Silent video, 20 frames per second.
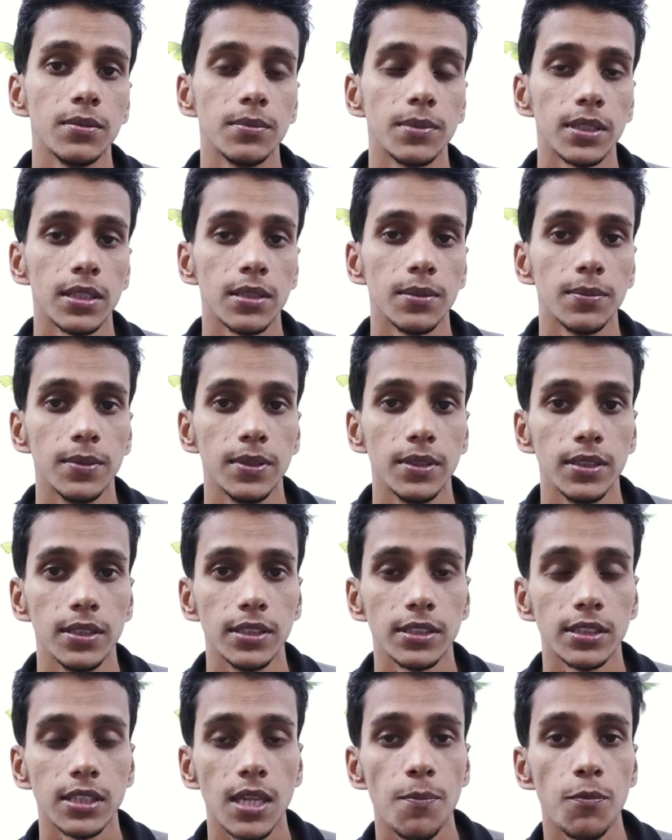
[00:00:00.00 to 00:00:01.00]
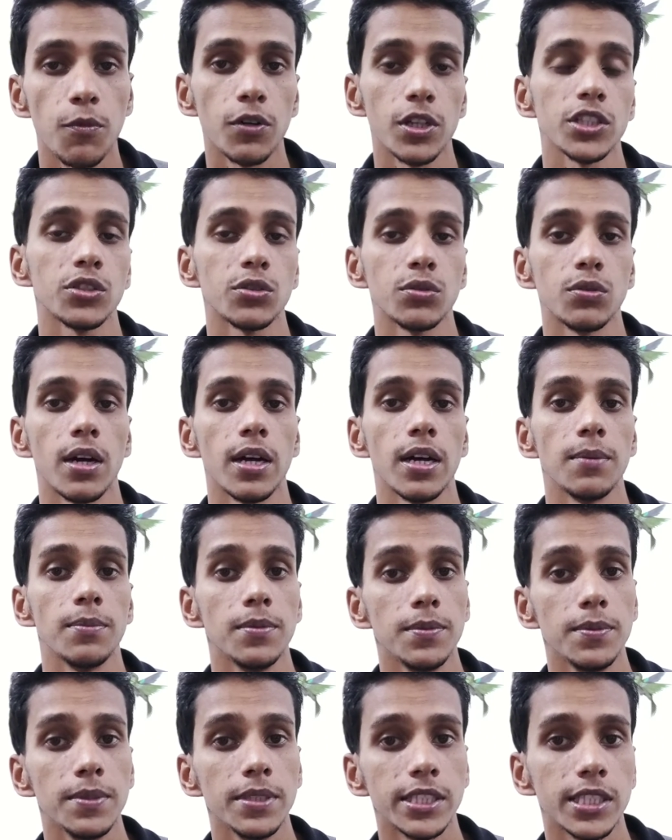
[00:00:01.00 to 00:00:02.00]
मतलब इसका प्रोटेस्ट हुआ है
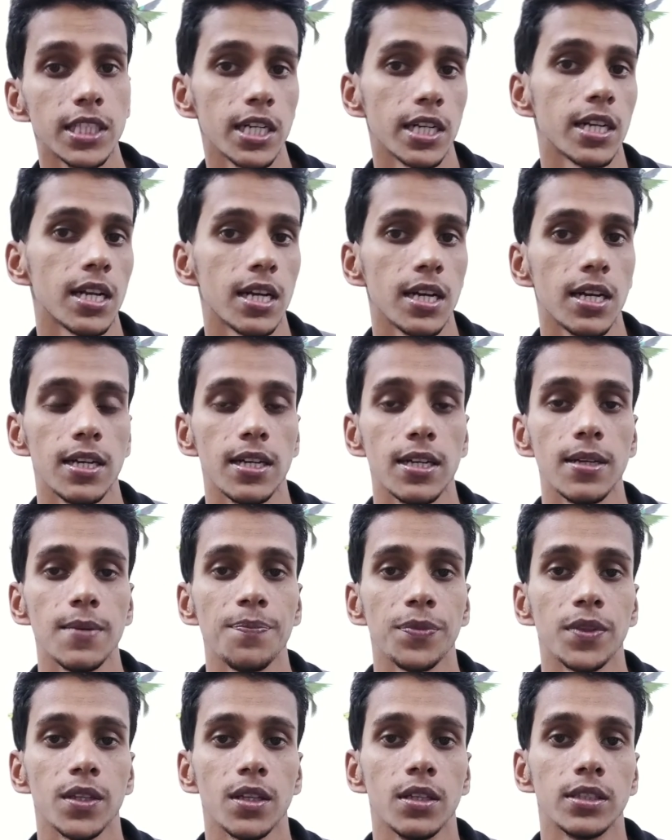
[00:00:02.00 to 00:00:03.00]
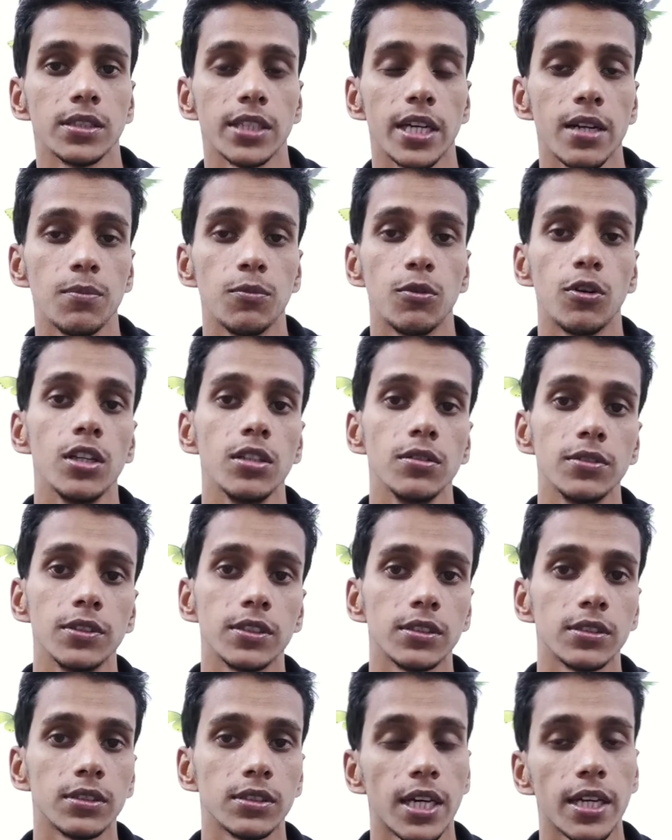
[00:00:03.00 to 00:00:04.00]
अभी भी चल रहा है सारे
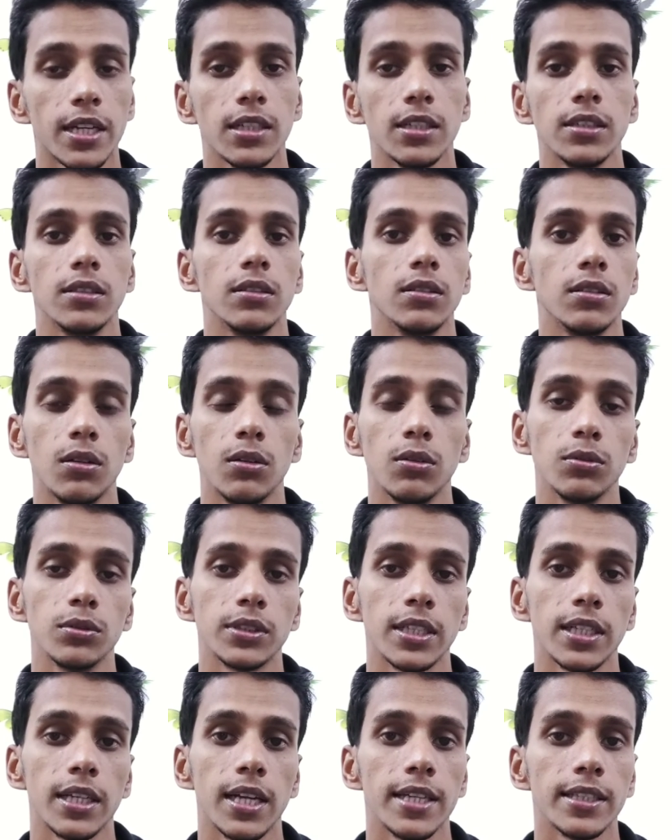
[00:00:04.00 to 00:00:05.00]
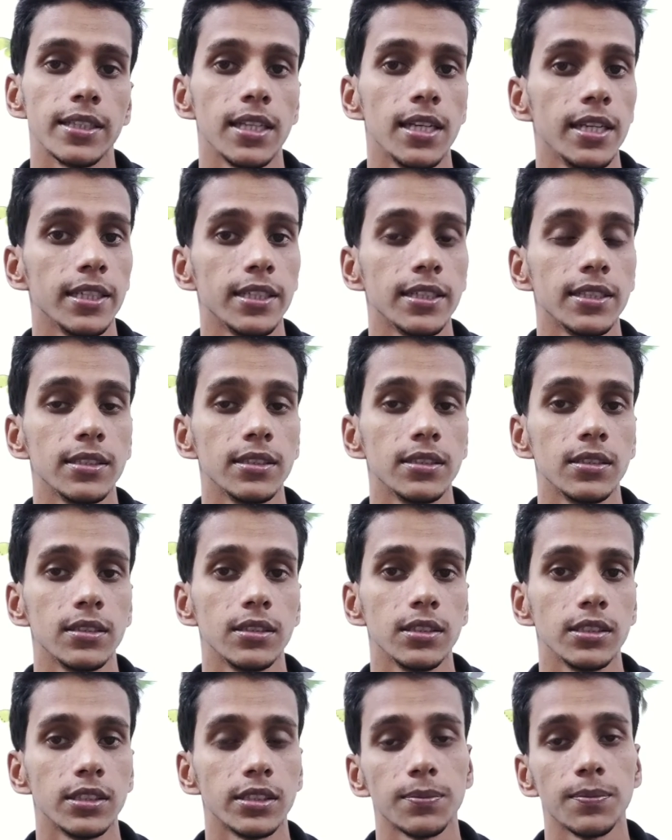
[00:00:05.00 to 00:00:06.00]
बॉलीवुड सारे लोग उतर आए थे लेकिन
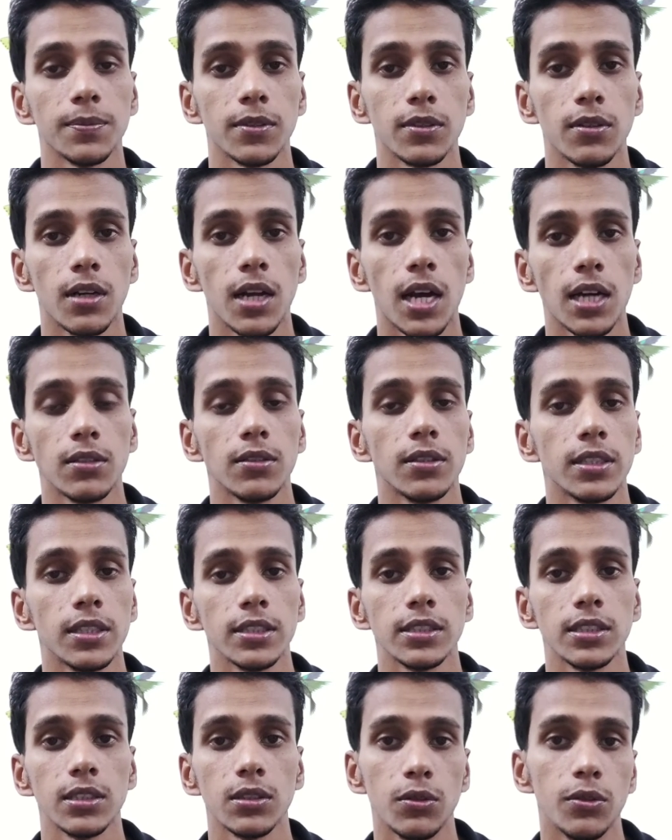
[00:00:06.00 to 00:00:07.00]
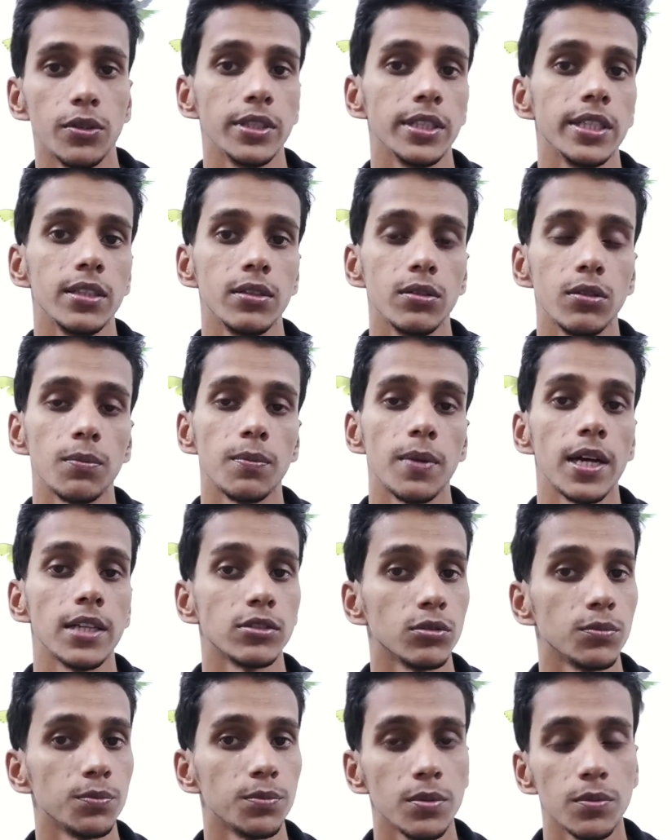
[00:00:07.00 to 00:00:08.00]
इसको लागू करने से कोई नहीं रोक पाया
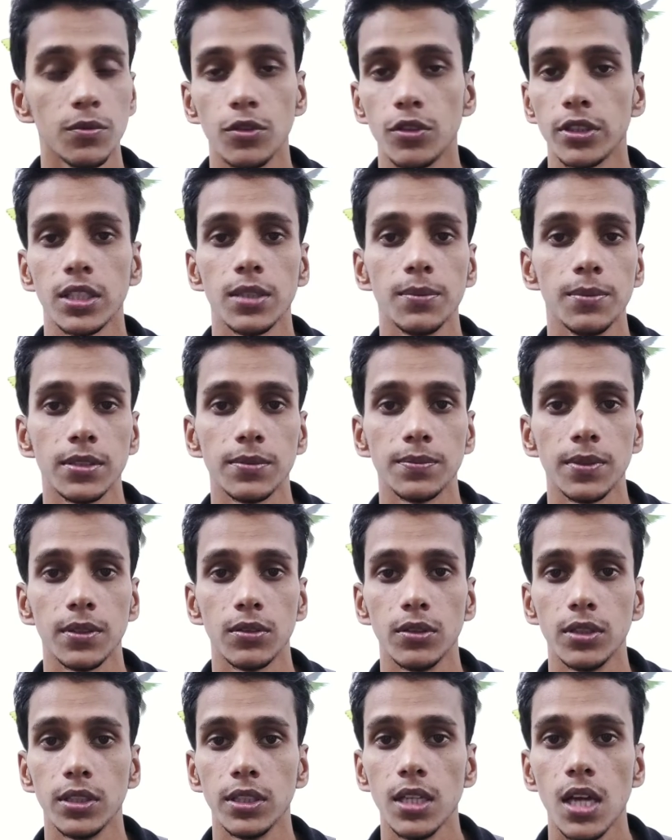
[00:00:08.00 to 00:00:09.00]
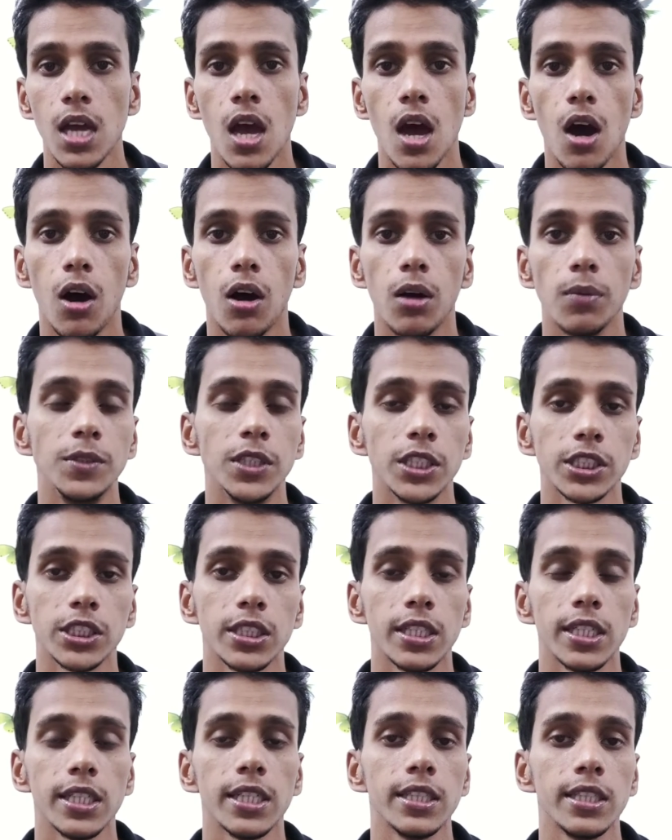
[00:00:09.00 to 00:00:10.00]
सुप्रीम कोर्ट ने भी इस पर कोई
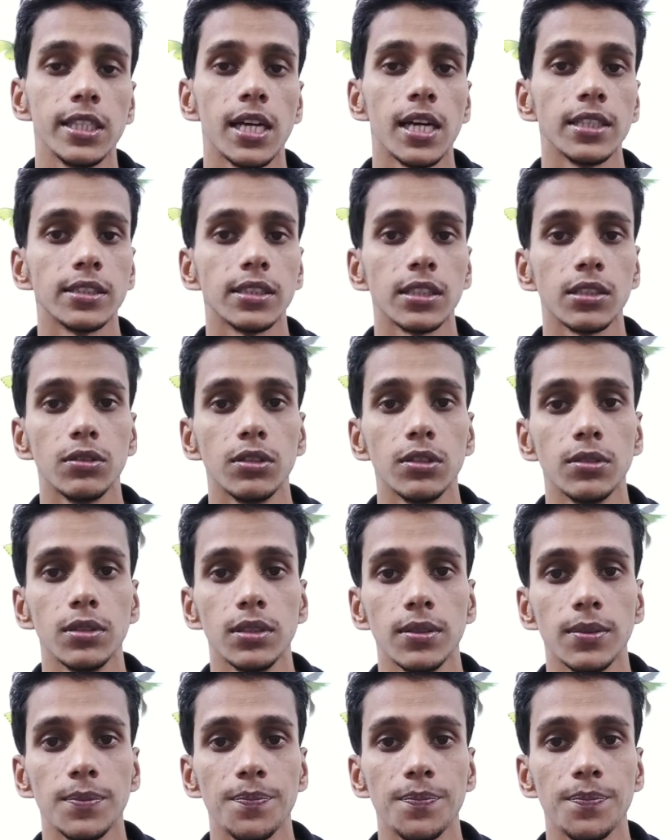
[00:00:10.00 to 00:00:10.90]
ऑब्जेक्शन नहीं दिया इससे कोई